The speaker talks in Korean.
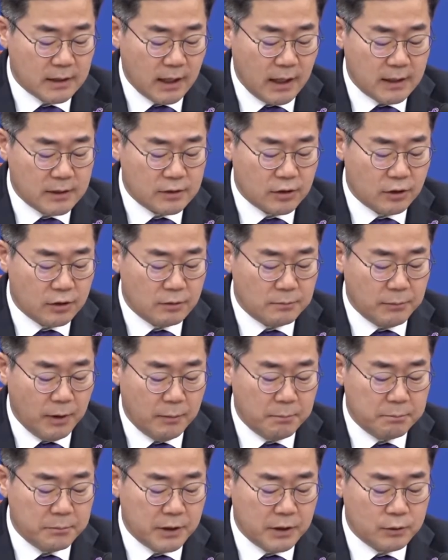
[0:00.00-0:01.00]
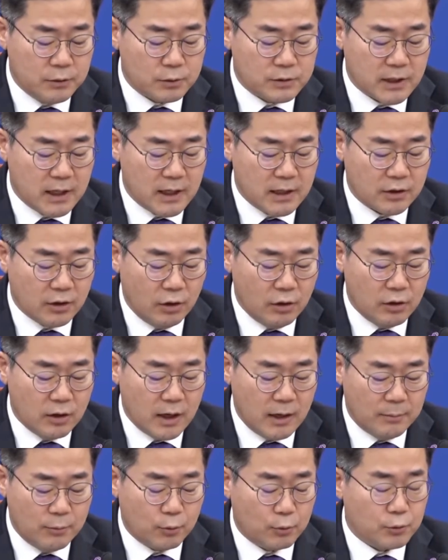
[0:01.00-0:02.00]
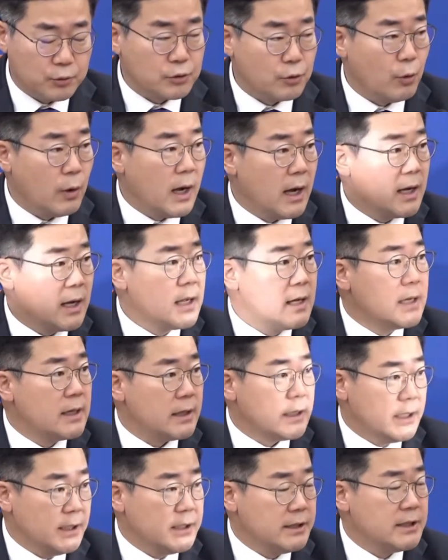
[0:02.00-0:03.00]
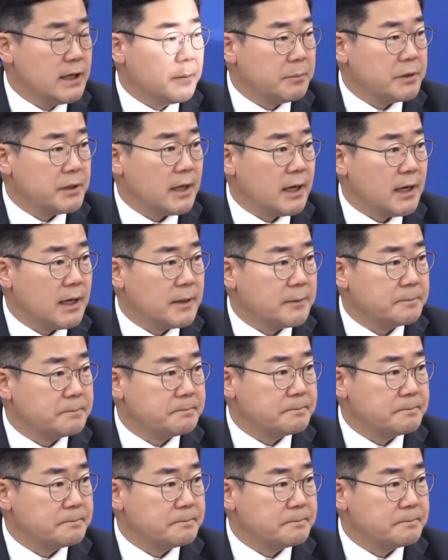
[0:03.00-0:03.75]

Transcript: 대선 면밀조사 결과 보고서와 일치합니다.